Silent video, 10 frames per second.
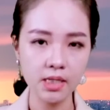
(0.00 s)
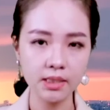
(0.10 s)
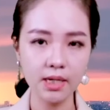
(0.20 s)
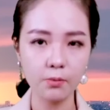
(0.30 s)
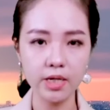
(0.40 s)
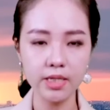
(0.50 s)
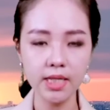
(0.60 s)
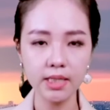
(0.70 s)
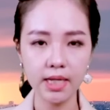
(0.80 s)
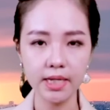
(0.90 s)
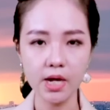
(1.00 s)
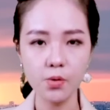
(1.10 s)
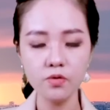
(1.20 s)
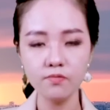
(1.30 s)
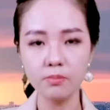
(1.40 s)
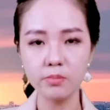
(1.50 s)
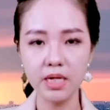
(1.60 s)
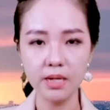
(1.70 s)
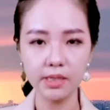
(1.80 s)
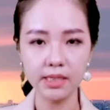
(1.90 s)
nhà quản lý tiền tệ đã hút về mười
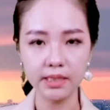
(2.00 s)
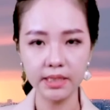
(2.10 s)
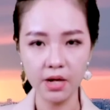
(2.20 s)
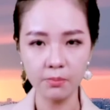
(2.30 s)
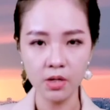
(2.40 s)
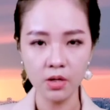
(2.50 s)
lăm nghìn tỷ đồng